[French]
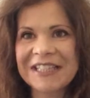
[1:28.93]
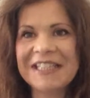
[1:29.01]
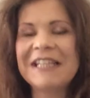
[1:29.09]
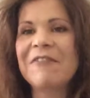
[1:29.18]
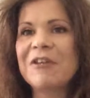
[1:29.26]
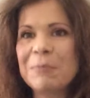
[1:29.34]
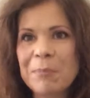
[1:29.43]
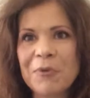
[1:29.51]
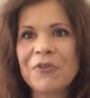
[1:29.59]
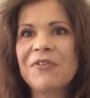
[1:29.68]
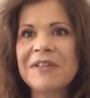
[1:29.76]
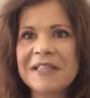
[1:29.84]
qu'il y avait une
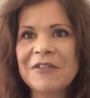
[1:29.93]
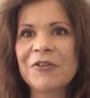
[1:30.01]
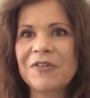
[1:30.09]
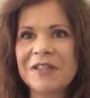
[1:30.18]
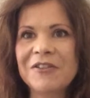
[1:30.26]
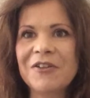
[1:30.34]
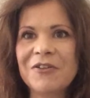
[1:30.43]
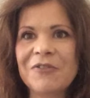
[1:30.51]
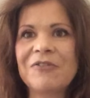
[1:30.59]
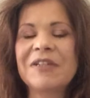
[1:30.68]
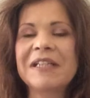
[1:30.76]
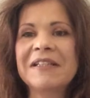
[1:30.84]
pensée dans cet œil en
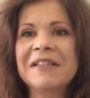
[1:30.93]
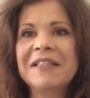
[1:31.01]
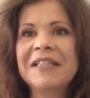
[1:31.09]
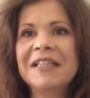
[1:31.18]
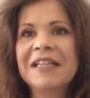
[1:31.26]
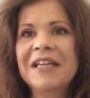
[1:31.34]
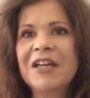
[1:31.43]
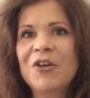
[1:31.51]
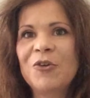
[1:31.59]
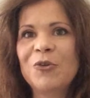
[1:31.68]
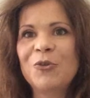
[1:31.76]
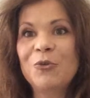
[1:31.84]
fait.
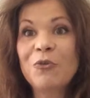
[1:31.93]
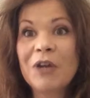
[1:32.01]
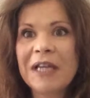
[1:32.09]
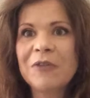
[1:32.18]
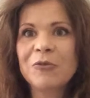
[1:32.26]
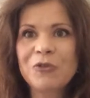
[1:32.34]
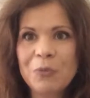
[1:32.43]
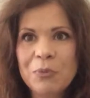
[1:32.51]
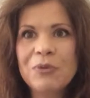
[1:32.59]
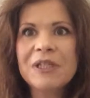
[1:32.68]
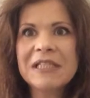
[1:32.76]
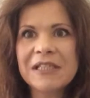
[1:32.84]
Euh, donc voilà, donc
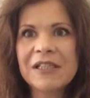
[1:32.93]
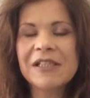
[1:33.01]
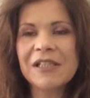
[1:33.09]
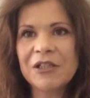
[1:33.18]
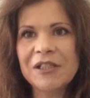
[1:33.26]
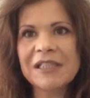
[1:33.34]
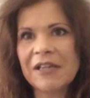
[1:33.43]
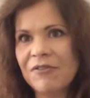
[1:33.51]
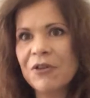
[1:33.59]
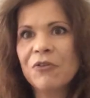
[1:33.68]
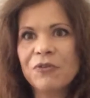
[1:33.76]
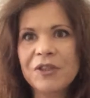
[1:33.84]
depuis
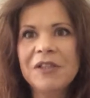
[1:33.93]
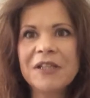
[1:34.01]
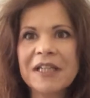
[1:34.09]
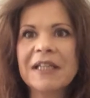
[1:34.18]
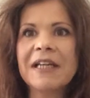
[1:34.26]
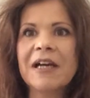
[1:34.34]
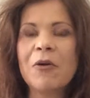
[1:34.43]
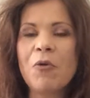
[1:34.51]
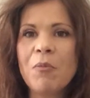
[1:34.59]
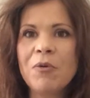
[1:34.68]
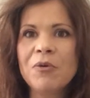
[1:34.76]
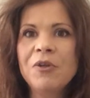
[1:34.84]
j'avais envie d'écrire un
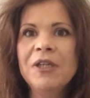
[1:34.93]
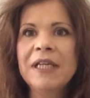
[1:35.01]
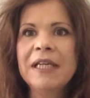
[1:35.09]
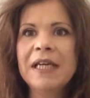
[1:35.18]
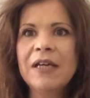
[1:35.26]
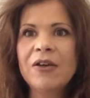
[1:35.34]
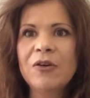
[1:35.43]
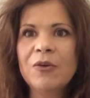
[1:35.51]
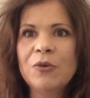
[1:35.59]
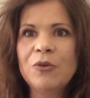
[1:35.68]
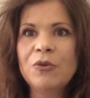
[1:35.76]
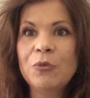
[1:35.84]
roman
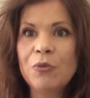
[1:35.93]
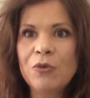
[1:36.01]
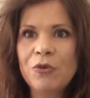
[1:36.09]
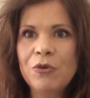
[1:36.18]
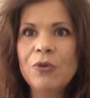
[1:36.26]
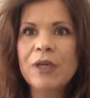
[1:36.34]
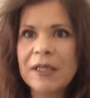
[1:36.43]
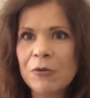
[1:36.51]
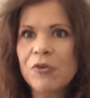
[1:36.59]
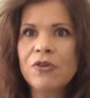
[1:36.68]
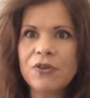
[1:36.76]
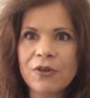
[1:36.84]
euh, dont le
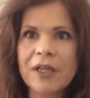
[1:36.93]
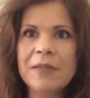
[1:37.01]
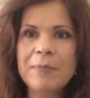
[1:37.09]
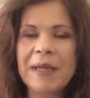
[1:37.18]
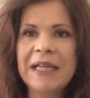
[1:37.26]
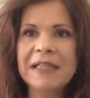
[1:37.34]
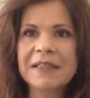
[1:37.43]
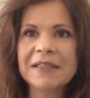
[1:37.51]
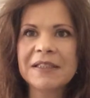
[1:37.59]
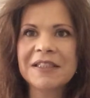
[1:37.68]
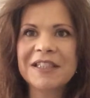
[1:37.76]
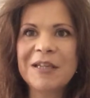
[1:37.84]
héros serait une baleine.
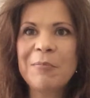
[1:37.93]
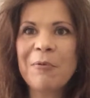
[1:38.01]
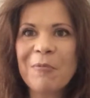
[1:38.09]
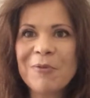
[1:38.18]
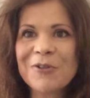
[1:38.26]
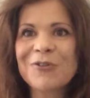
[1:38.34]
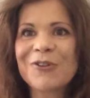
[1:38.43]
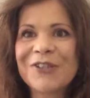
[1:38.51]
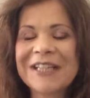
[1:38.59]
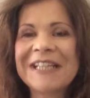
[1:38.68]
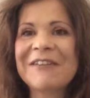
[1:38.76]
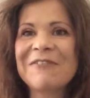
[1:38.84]
Et pour moi en tant
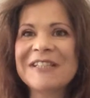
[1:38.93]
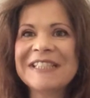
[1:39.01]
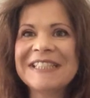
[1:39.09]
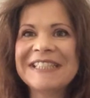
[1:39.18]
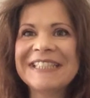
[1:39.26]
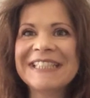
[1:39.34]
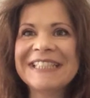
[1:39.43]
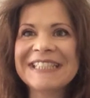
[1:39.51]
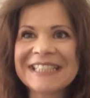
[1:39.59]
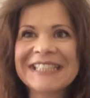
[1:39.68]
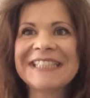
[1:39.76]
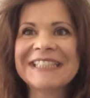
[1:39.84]
qu'écrivain c'était
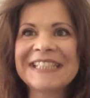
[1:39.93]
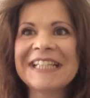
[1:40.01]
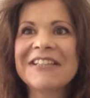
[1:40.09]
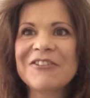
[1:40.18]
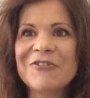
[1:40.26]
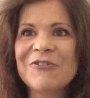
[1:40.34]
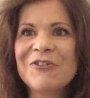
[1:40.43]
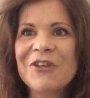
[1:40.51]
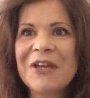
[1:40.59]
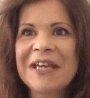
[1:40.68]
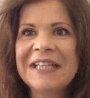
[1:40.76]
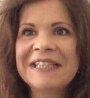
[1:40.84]
très intéressant
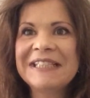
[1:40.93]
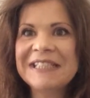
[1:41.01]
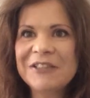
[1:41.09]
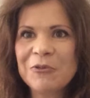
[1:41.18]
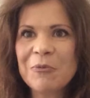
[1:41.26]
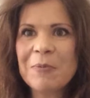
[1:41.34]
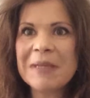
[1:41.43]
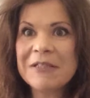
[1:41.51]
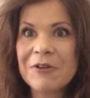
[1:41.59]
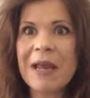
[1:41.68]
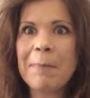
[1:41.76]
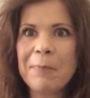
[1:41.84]
d'essayer de me mettre
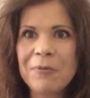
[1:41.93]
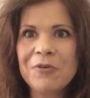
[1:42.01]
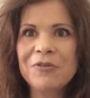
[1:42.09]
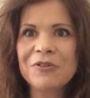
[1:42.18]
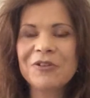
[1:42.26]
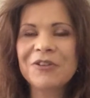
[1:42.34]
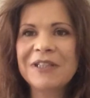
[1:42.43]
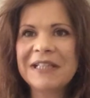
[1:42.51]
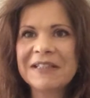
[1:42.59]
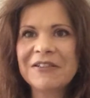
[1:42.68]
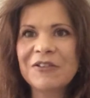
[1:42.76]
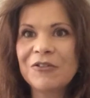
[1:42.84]
dans la peau
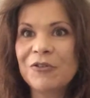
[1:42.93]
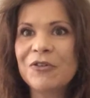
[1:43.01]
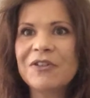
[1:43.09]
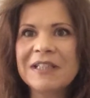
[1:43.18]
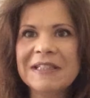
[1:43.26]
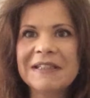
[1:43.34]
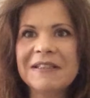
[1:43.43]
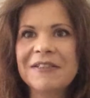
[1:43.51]
d'un de ces,